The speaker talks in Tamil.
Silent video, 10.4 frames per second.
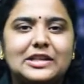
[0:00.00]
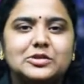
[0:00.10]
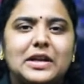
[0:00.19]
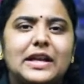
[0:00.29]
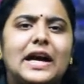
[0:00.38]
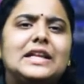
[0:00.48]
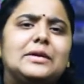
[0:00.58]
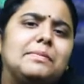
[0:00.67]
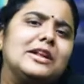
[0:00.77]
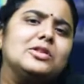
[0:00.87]
டான்ஸ் பண்ணியிருக்காங்க
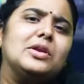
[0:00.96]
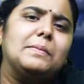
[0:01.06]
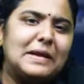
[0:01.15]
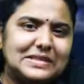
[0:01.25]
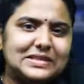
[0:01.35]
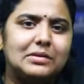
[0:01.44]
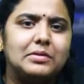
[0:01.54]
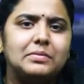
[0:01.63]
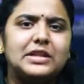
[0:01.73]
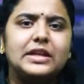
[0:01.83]
இந்த படத்தோட ப்ளஸ்
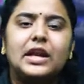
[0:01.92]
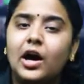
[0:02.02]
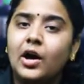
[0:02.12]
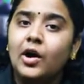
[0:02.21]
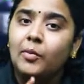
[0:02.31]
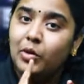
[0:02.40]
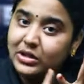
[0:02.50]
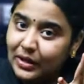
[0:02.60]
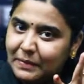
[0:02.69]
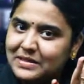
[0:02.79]
அப்படின்னு பார்த்தீங்கன்னா
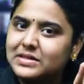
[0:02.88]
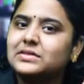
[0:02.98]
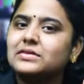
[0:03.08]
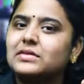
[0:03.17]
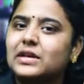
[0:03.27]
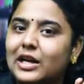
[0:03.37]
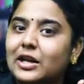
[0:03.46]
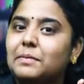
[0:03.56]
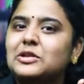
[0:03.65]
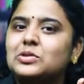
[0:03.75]
முதல் ப்ளஸ்
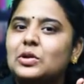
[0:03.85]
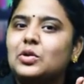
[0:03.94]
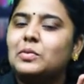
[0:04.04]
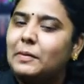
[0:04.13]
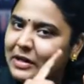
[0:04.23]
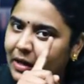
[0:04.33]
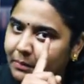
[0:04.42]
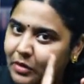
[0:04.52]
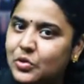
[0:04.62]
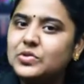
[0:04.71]
கண்டிப்பாக சொல்லணும் அப்படின்னா
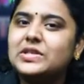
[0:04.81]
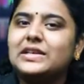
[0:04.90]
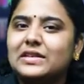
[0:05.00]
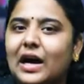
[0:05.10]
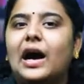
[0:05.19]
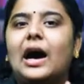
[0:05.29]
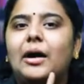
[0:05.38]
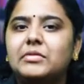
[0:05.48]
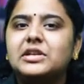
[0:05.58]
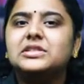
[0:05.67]
மியூசிக் தான்
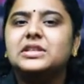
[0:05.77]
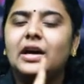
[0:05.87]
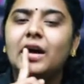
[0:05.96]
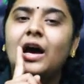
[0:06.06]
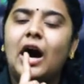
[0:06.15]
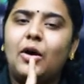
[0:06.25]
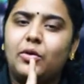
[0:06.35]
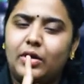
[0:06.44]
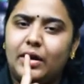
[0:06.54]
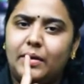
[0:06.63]
அம்ரீஷ்
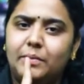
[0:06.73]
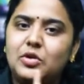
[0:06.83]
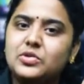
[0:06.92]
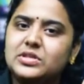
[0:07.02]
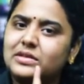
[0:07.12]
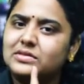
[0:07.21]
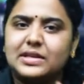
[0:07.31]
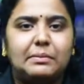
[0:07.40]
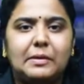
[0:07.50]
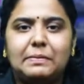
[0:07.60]
அவரோட மியூசிக்
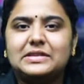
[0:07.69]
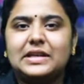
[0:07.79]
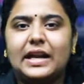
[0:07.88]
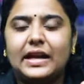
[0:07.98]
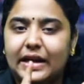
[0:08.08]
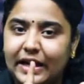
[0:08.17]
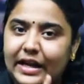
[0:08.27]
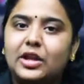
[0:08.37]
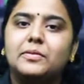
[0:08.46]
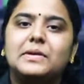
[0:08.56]
செம்ம ப்ளஸ்ஸாக இருக்குது
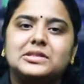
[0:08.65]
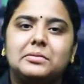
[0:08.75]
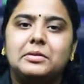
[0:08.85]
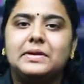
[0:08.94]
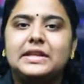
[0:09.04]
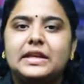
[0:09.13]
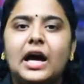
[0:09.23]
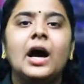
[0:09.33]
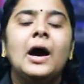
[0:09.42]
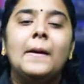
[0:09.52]
ரெண்டாவது ப்ளஸ் அப்படின்னு
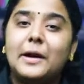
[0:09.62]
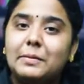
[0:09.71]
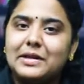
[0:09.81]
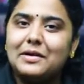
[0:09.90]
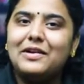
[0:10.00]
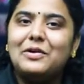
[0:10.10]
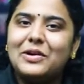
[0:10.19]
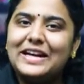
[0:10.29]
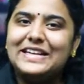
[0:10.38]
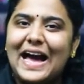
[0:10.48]
பார்த்தீங்கன்னா
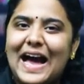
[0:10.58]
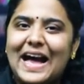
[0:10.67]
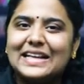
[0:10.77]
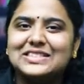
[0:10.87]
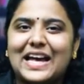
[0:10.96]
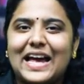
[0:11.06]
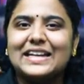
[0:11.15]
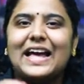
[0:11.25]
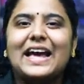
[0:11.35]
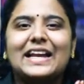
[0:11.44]
பிரபுதேவாவோட டான்ஸ்
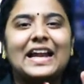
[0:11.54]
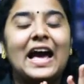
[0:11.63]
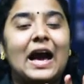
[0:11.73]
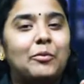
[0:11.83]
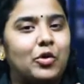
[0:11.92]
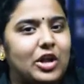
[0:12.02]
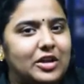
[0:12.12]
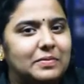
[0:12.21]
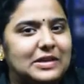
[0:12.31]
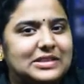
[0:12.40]
டைன் டைன்
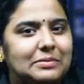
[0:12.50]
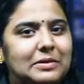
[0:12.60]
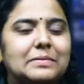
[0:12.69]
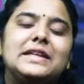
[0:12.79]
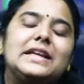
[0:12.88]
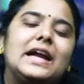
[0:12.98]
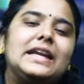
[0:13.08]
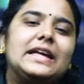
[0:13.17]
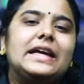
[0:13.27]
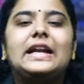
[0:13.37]
மூணாவது ப்ளஸ் அப்படின்னு
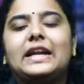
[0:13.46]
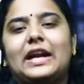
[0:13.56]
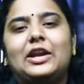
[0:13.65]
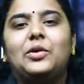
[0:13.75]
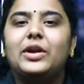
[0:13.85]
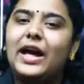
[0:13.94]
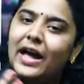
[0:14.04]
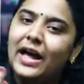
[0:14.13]
பார்த்தீங்கன்னா நிக்கி கல்ராணியோட